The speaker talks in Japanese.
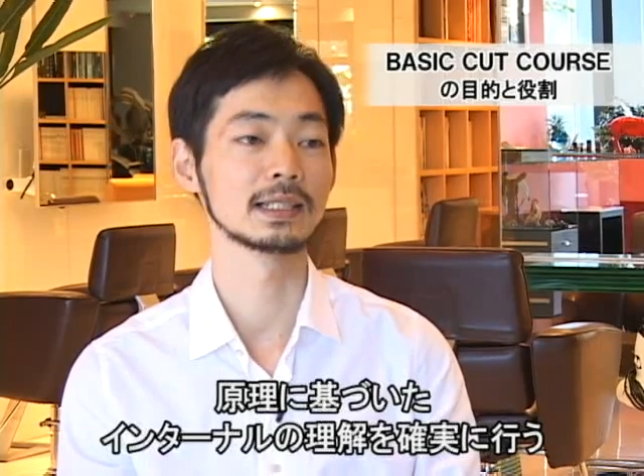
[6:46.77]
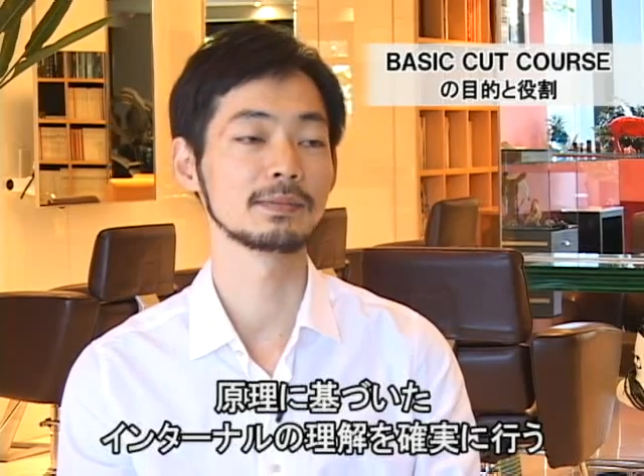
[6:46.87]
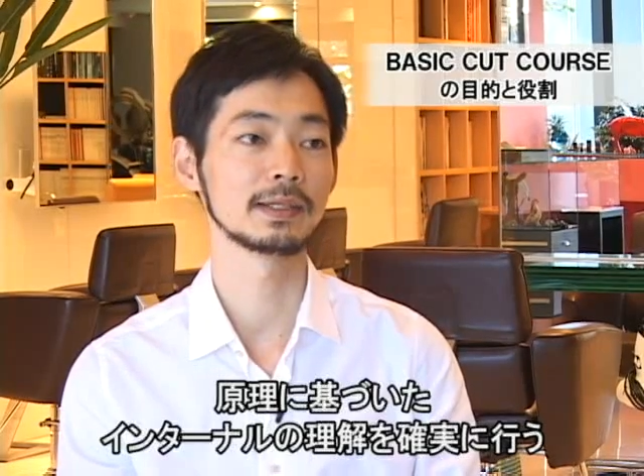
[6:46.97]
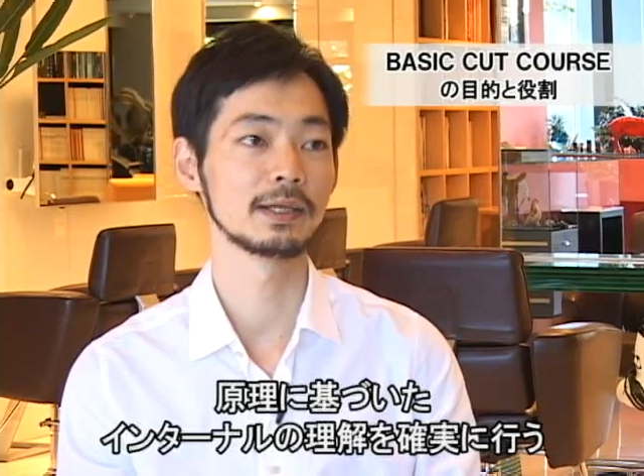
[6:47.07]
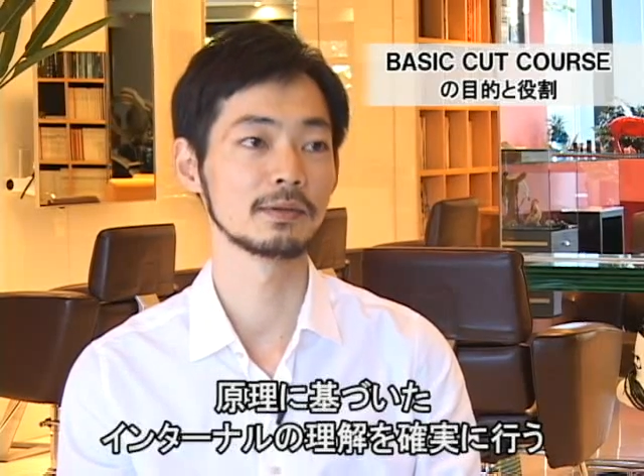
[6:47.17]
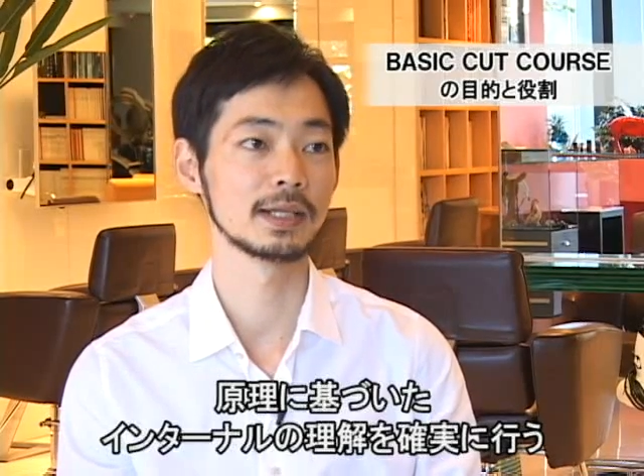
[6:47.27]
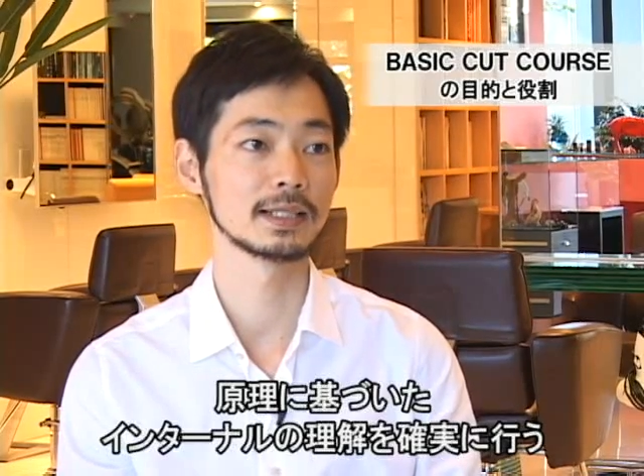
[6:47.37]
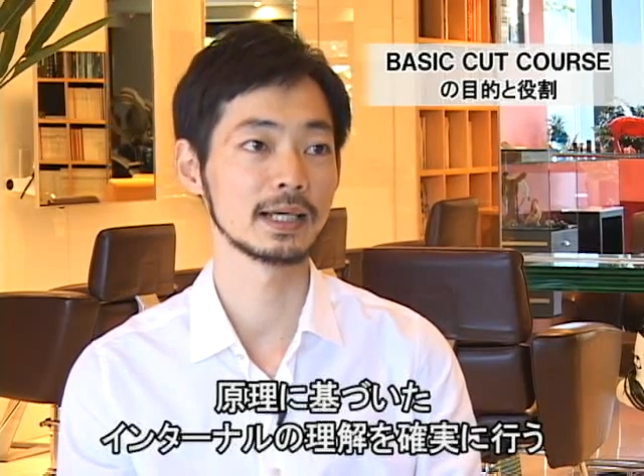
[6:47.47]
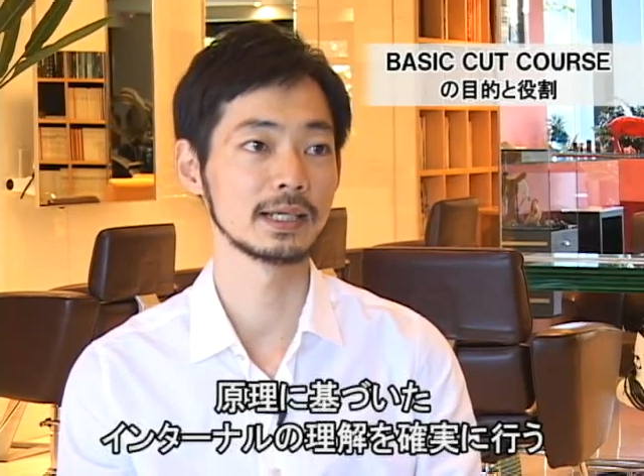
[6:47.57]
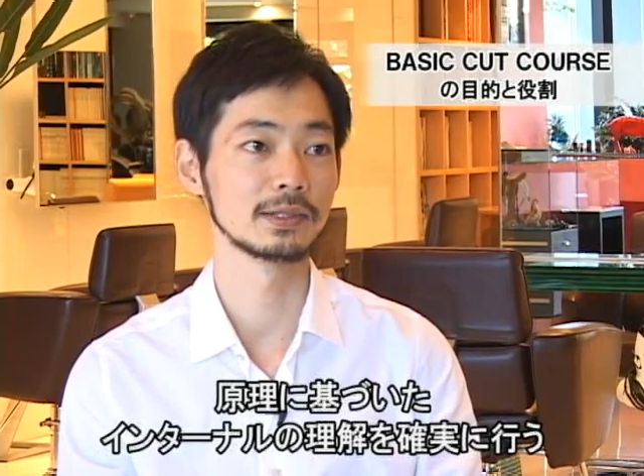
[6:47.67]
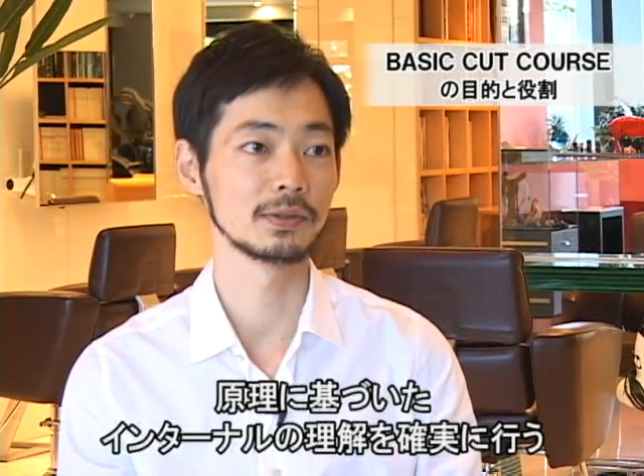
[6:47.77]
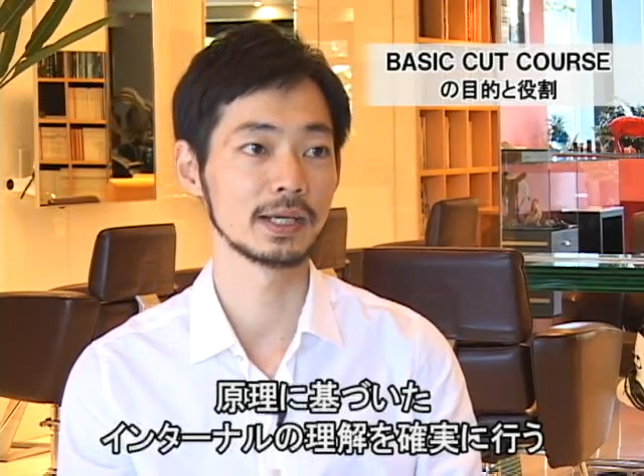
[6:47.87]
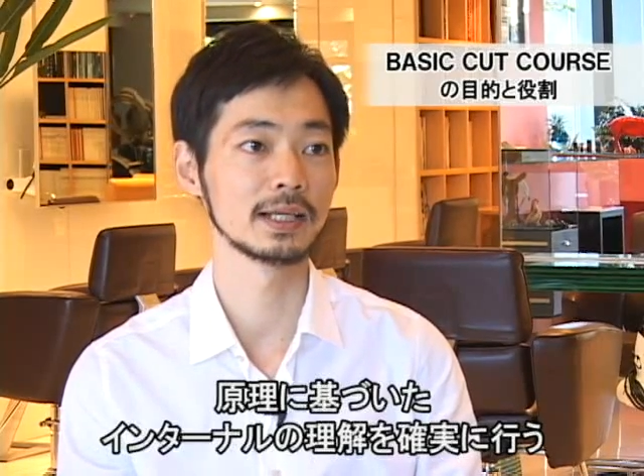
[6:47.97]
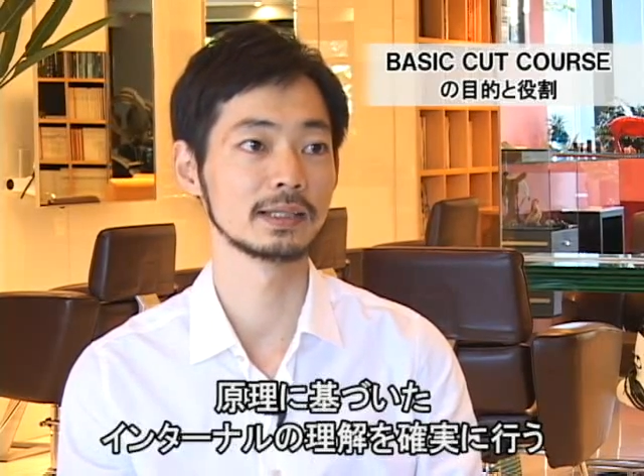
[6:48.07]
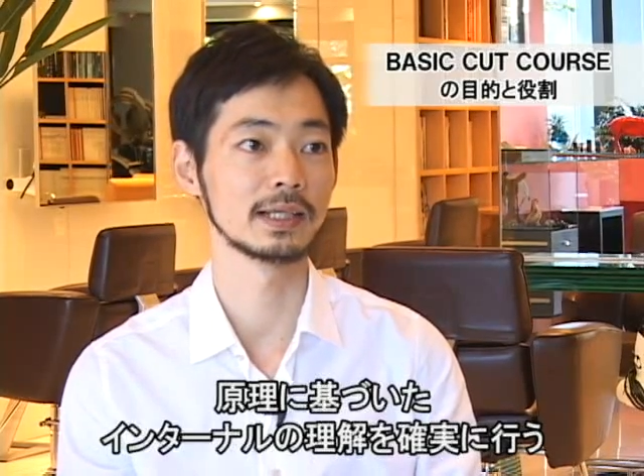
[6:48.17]
全てのデザインの
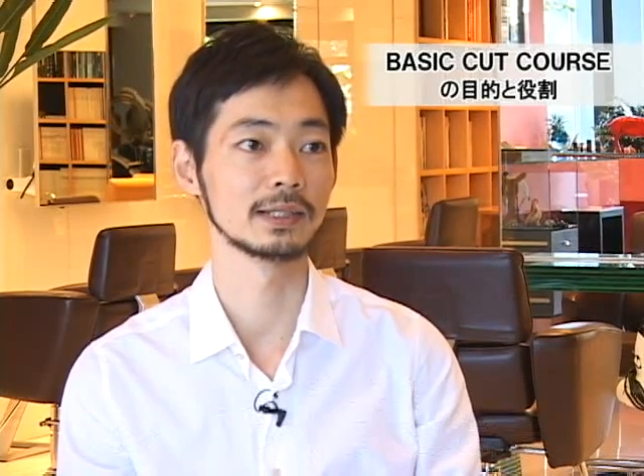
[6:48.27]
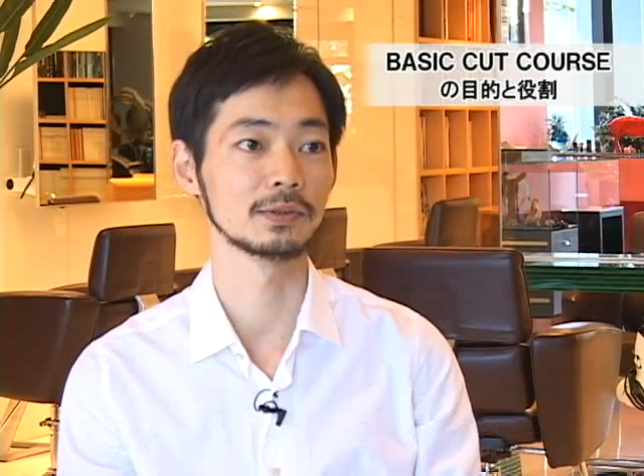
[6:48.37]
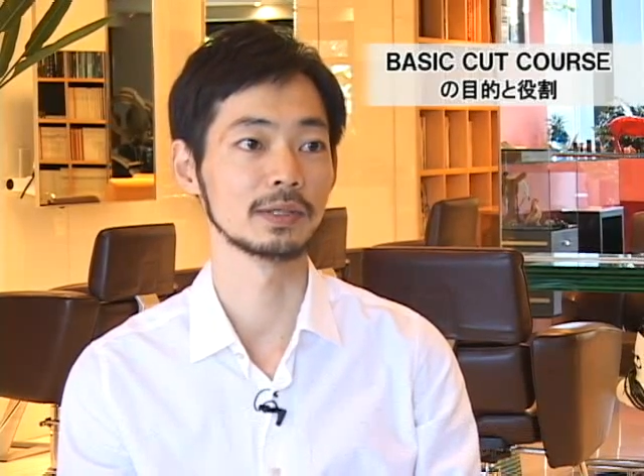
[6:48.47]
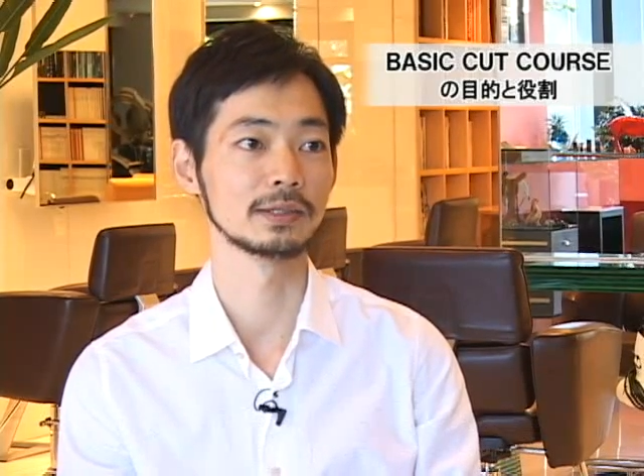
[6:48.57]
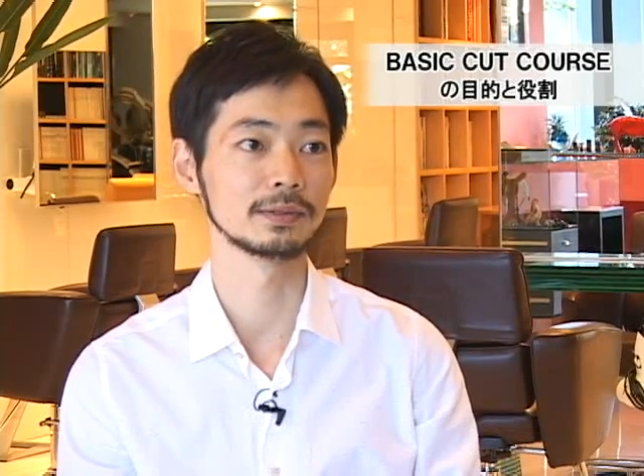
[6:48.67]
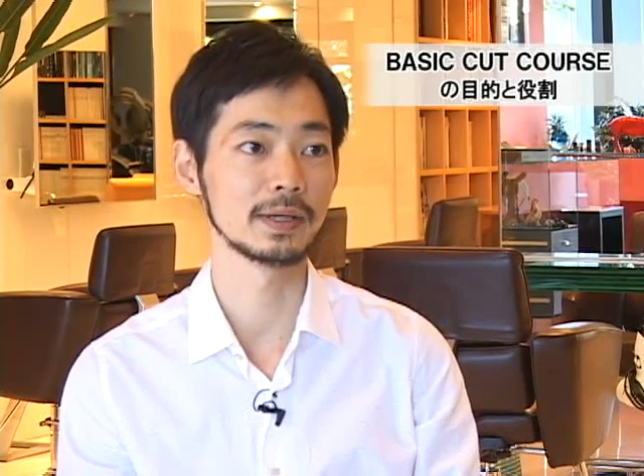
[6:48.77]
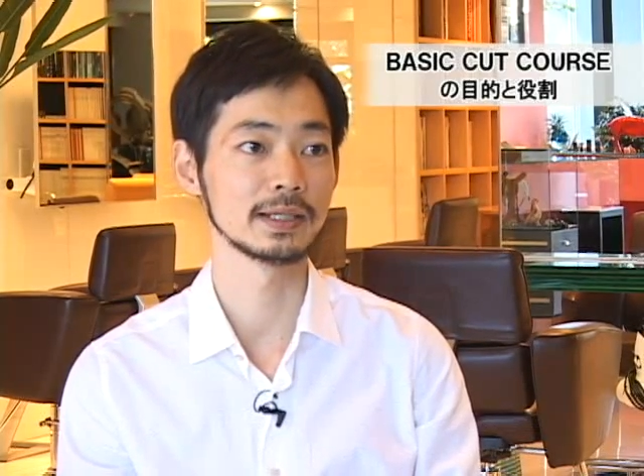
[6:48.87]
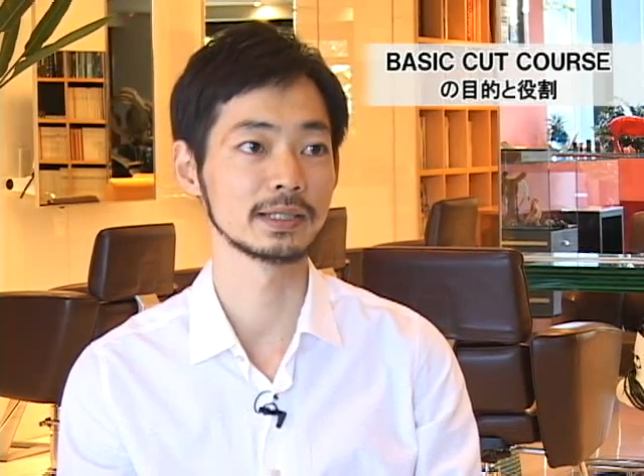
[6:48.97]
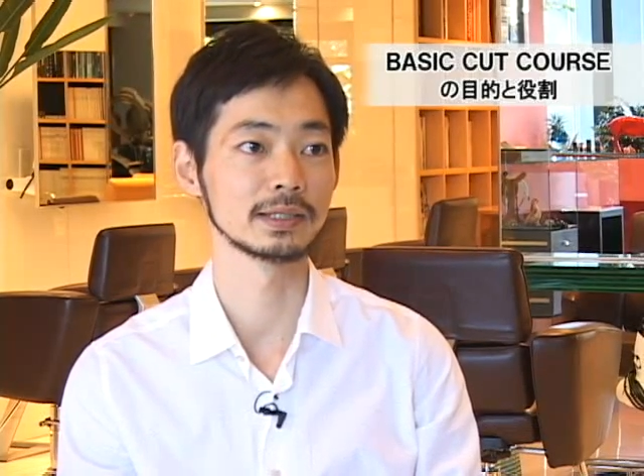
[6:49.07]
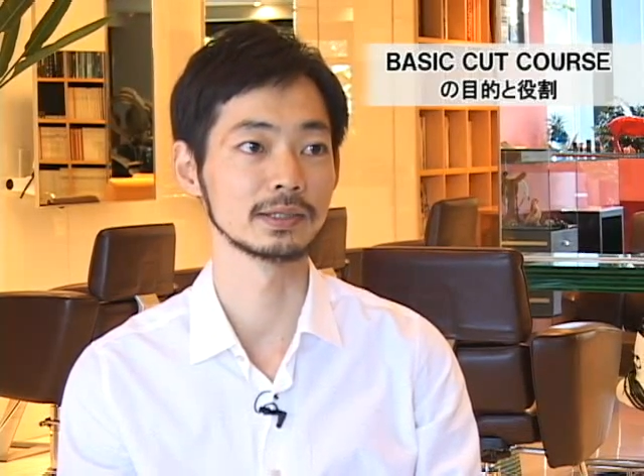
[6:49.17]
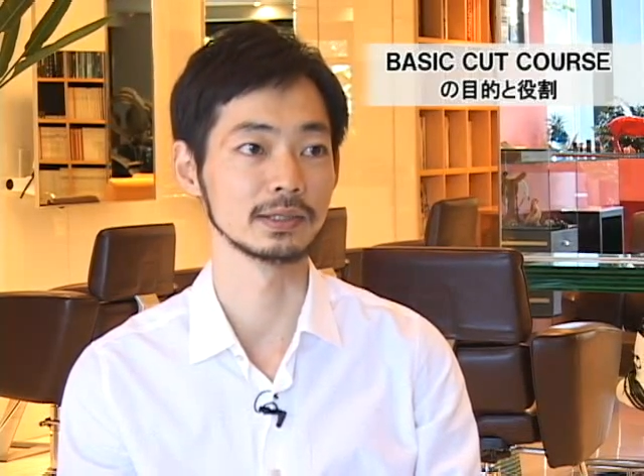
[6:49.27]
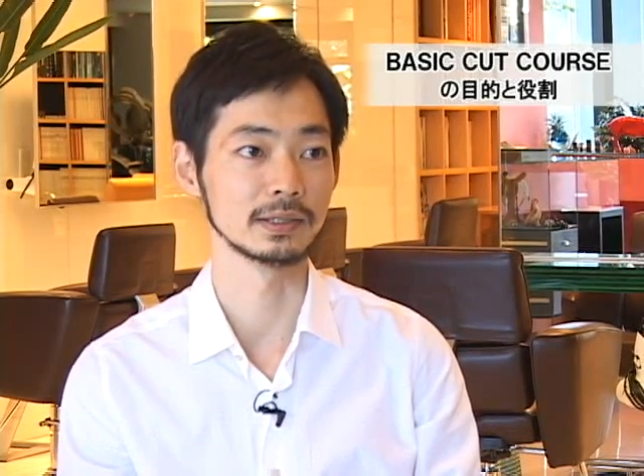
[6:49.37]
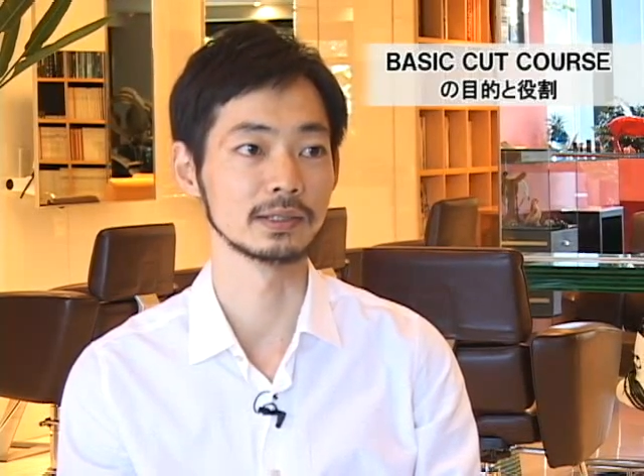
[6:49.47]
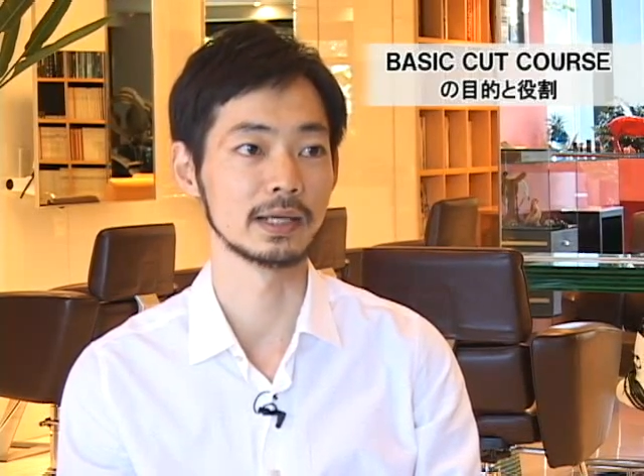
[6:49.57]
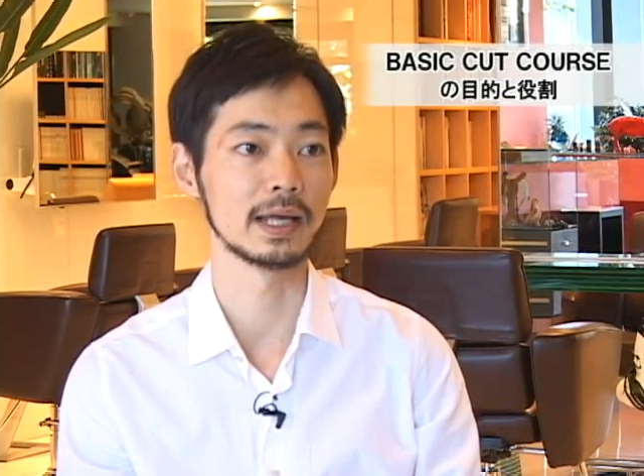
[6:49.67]
原点となるベーシック